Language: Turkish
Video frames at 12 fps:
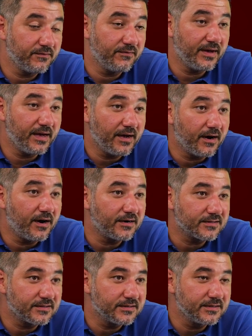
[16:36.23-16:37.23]
Ve
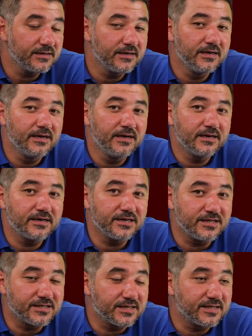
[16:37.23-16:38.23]
artık
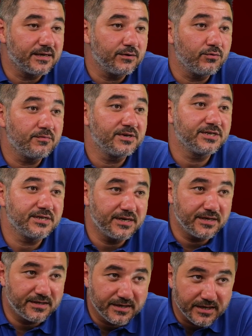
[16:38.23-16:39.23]
Galatasaray'ın o
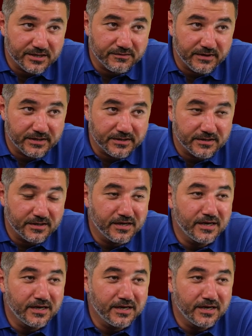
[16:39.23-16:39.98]
başarıya ihtiyacı var.